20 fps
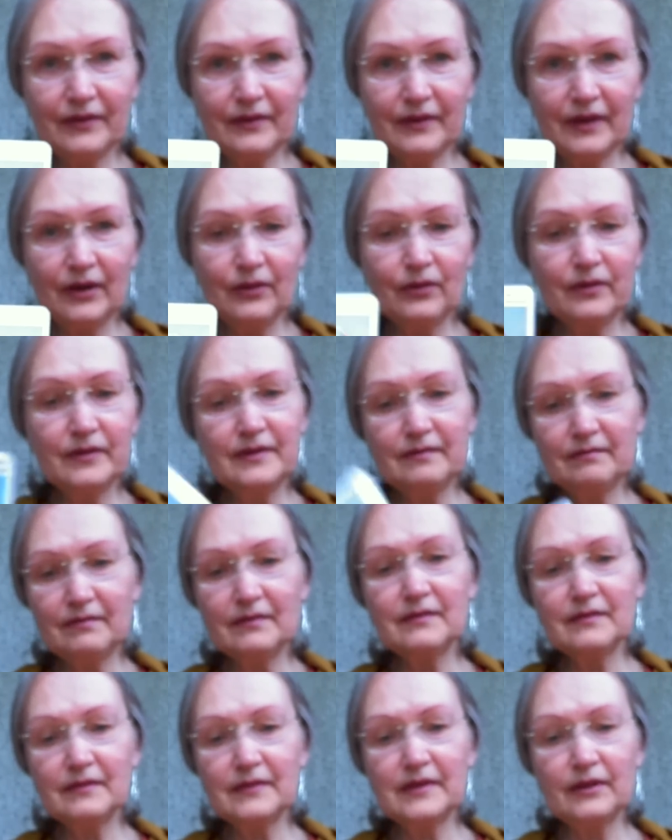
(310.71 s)
а он
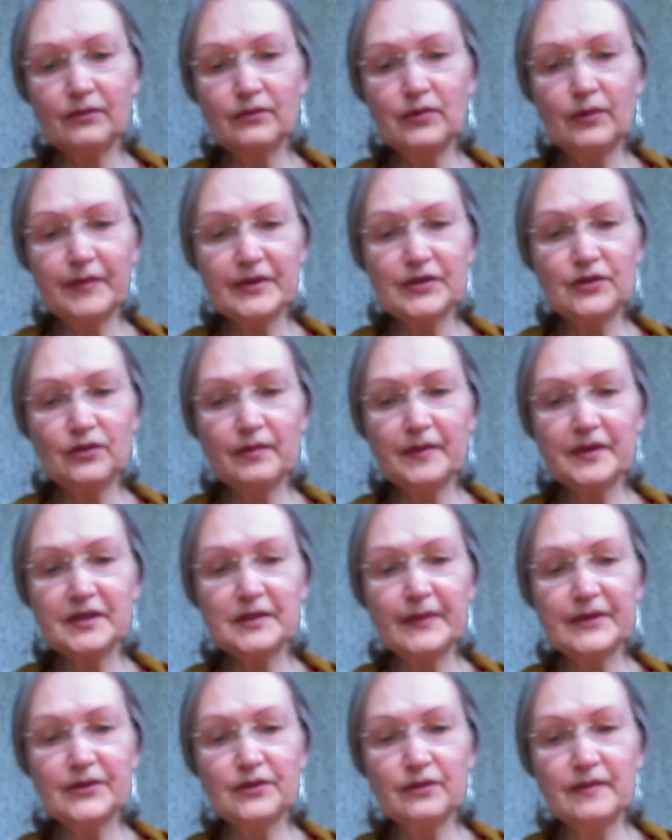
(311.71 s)
такой поступок
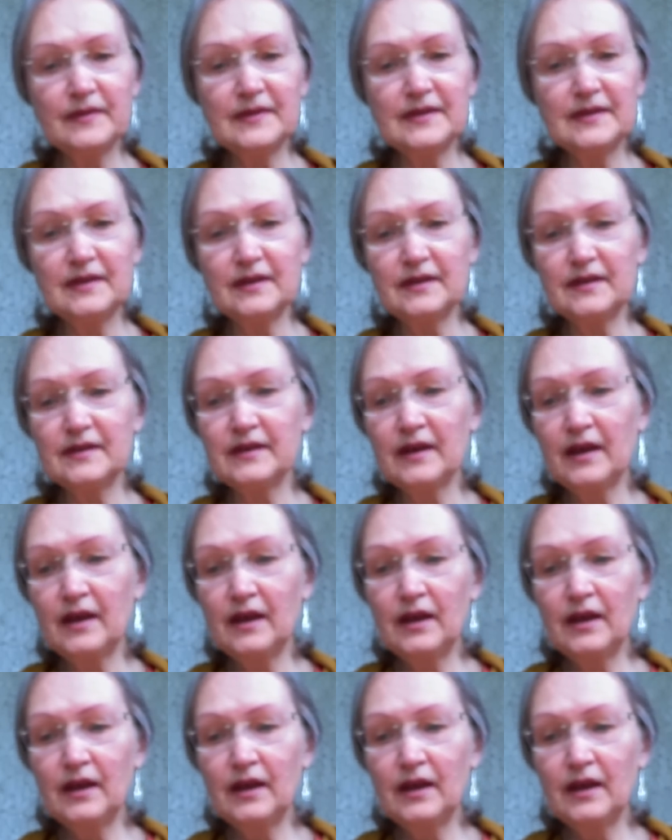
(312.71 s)
способен сделать.